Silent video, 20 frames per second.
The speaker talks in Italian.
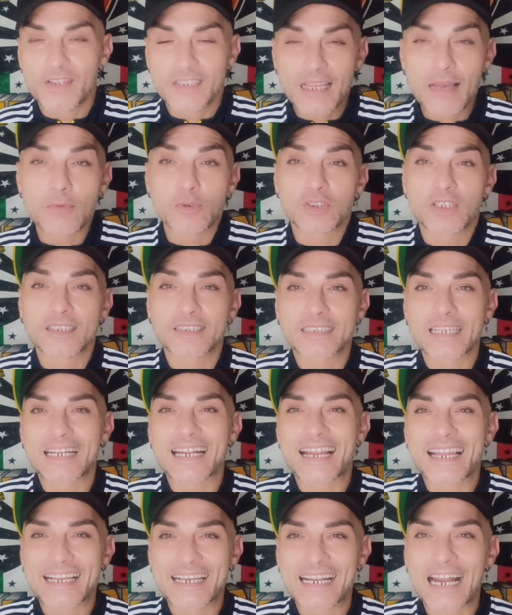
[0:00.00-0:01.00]
Vediamo se
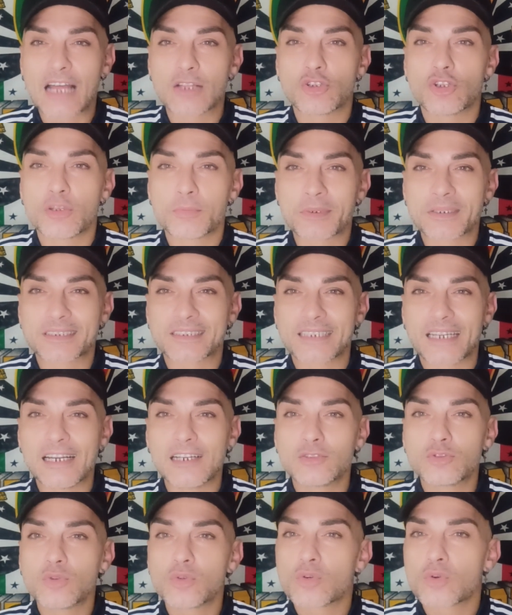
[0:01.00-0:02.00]
sarà in grado di passare
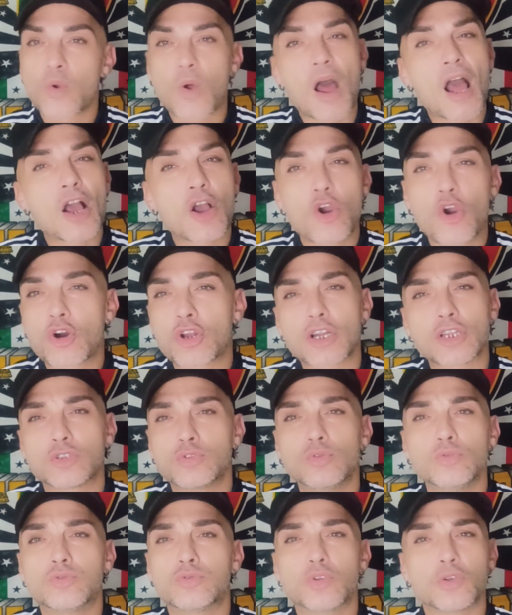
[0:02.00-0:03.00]
il turno, ancora
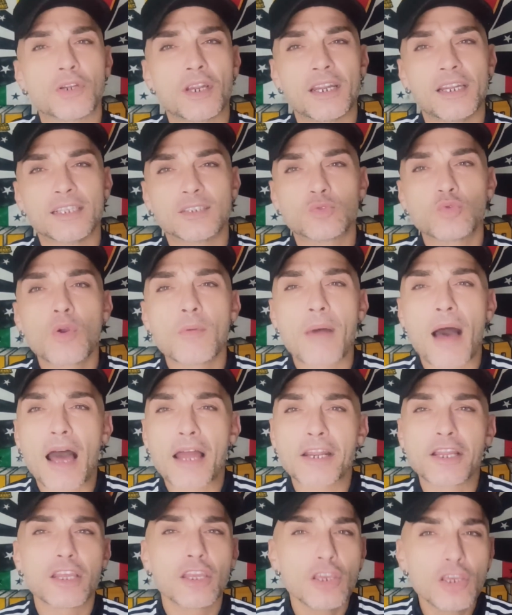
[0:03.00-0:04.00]
tutto nelle sue mani.